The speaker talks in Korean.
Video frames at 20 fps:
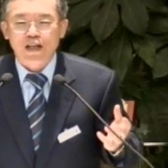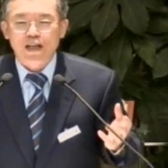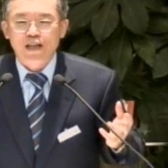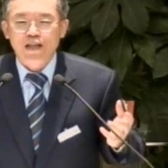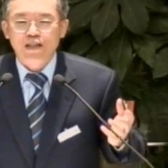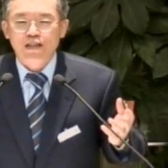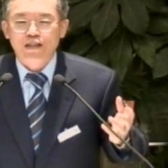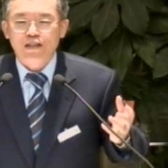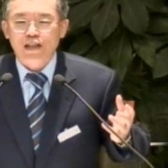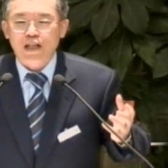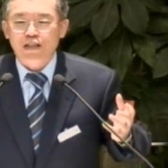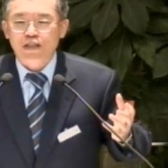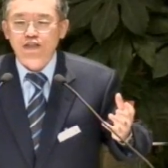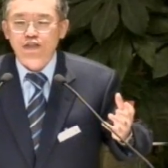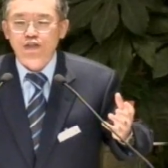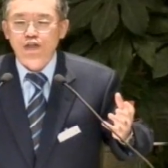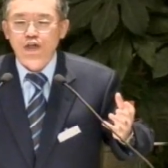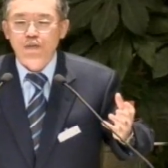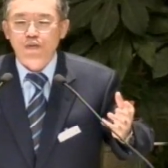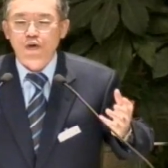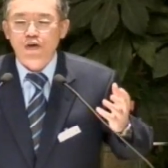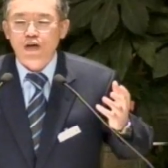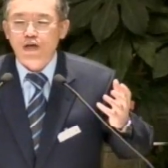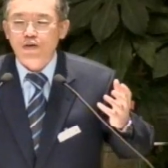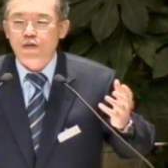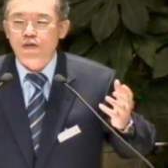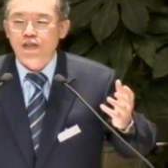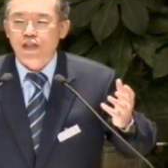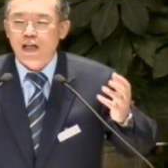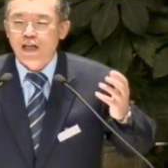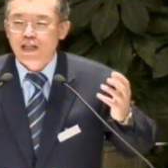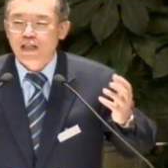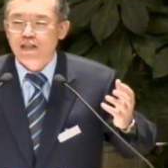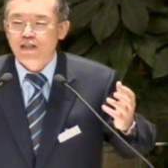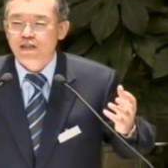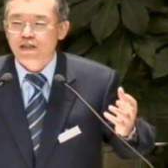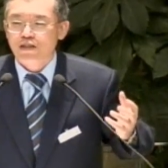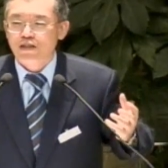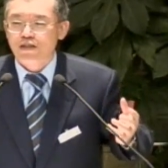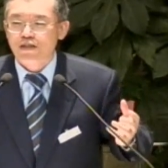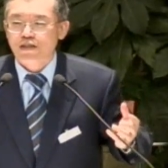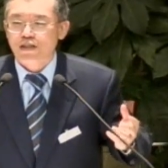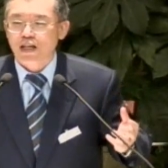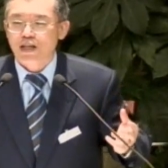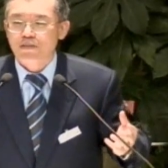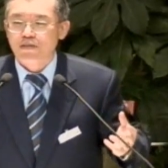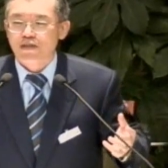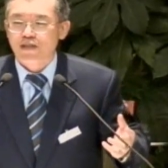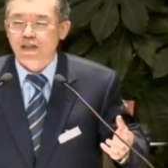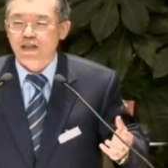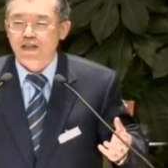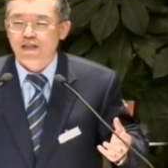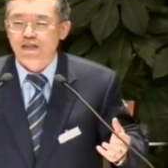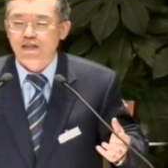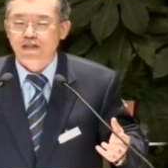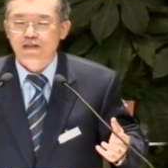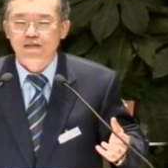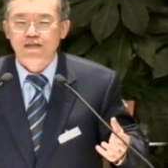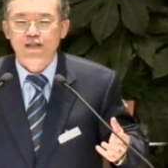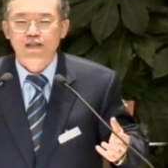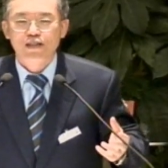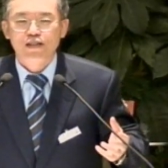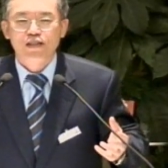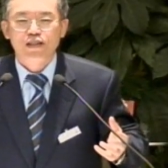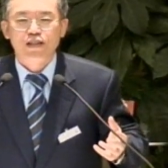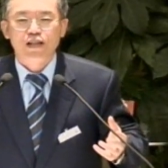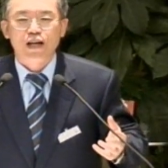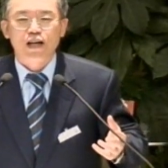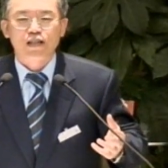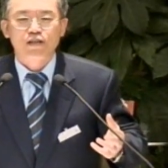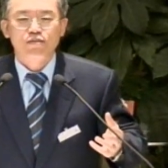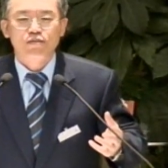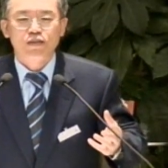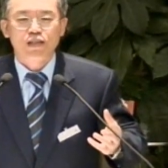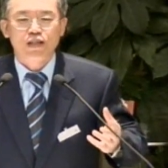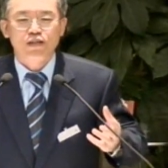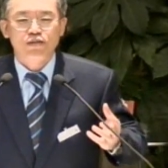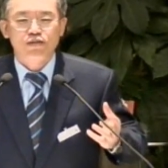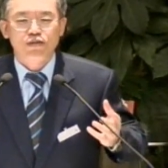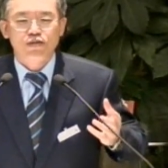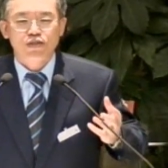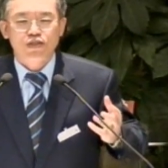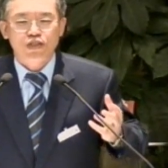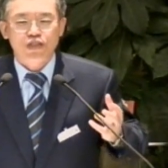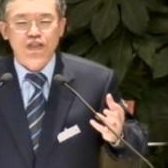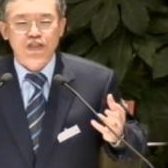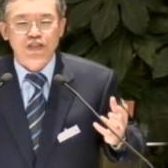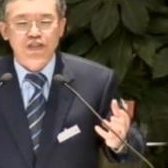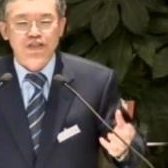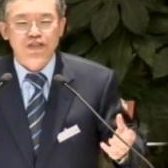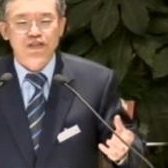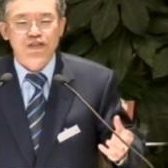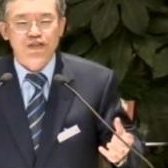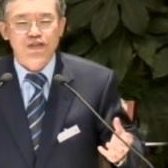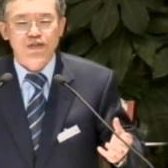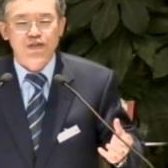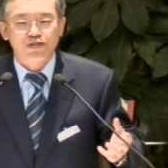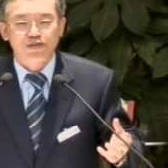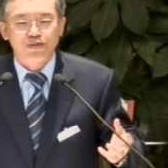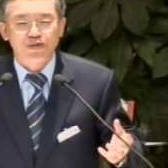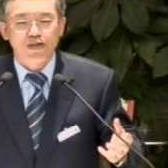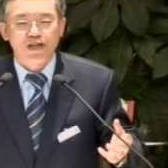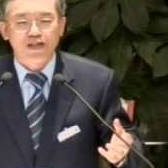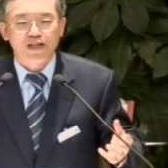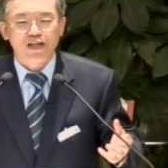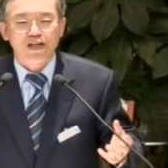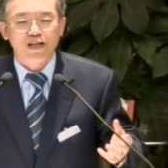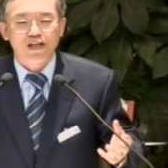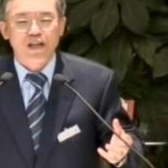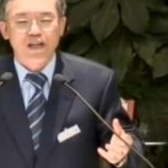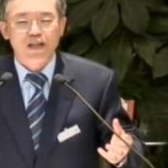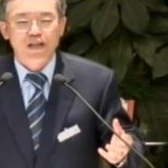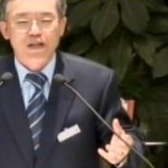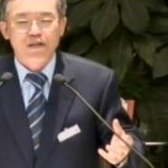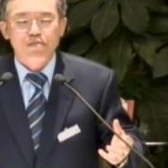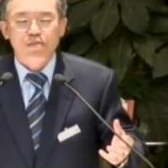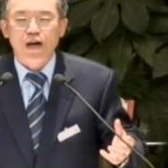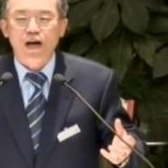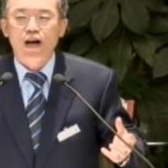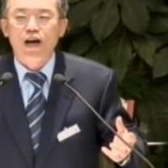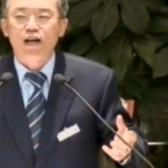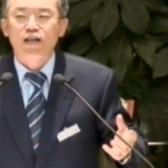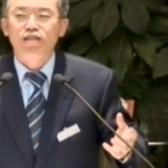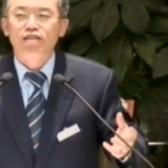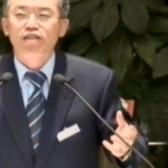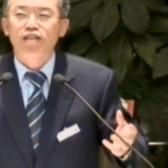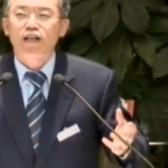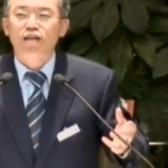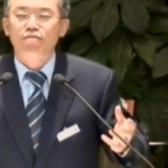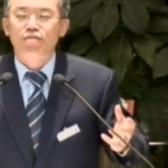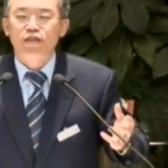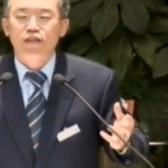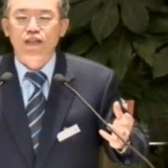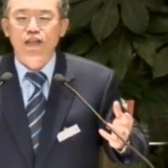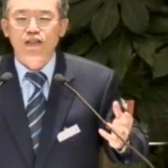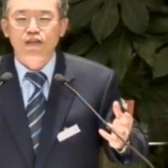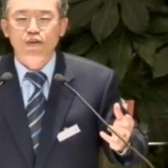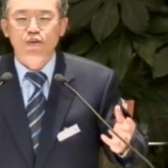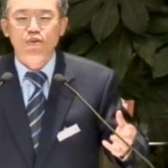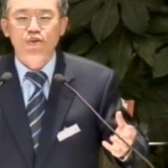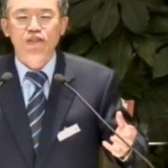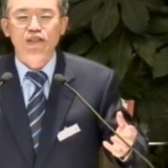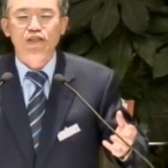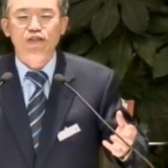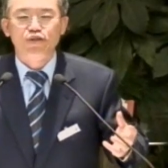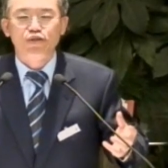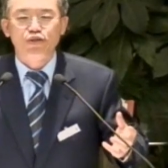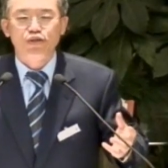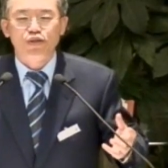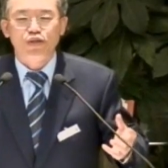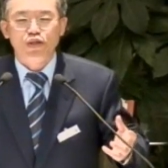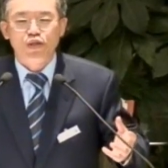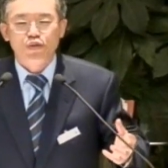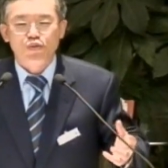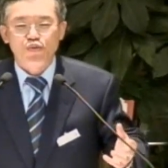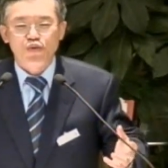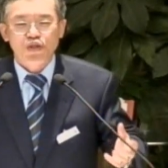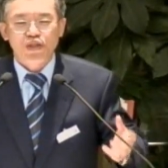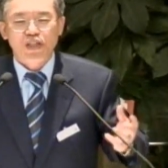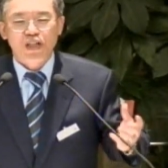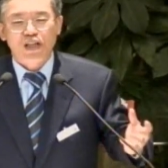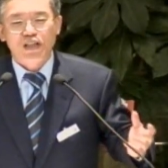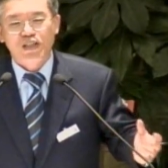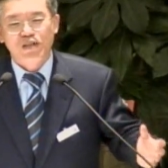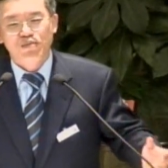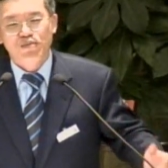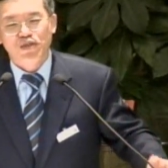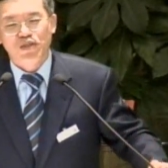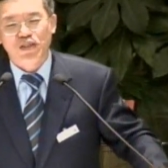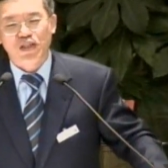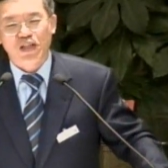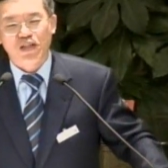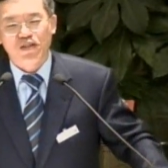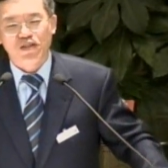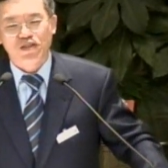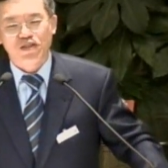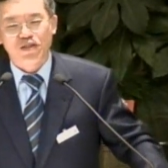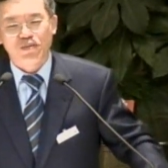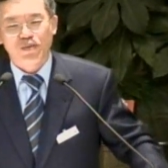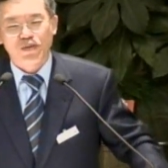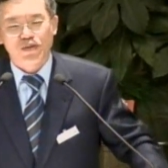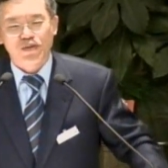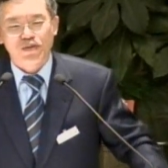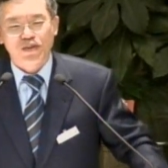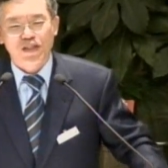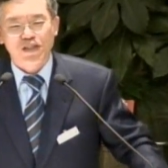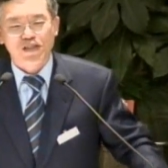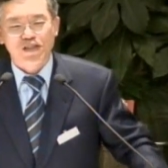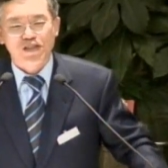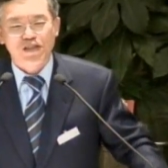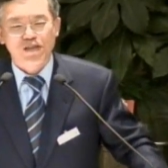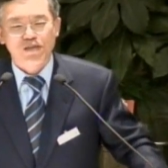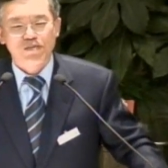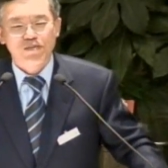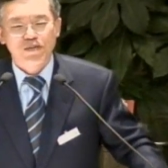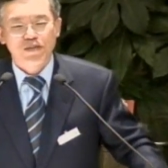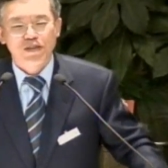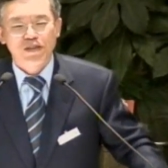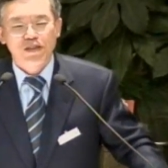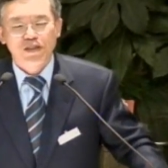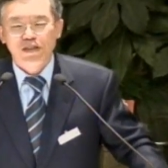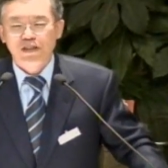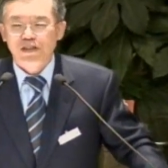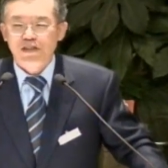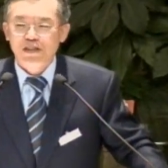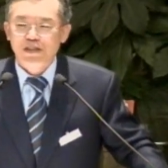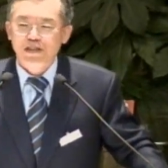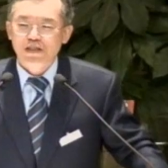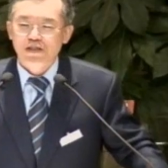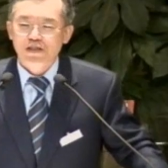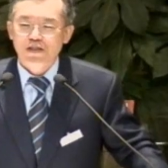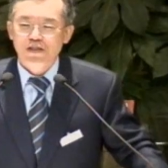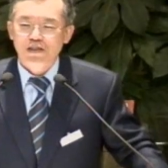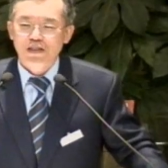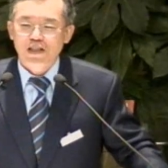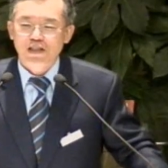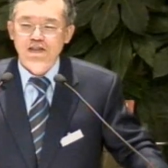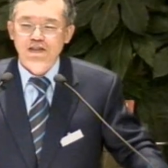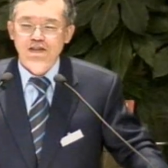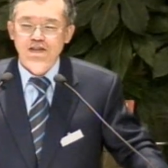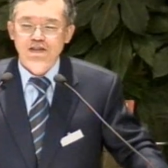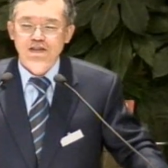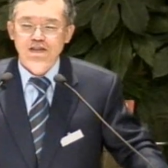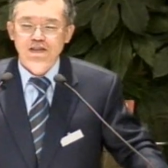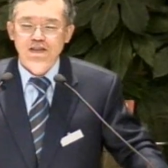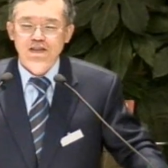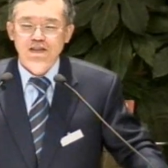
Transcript: 내일을 다시 회복하고 살리는 그런 삶을 살았어요. 아름다운 시를 쓰는 동안에 많은 사람들에게 용기를 주는 위대한 인물이 된 것을 볼 수가 있어요. 이지선 양은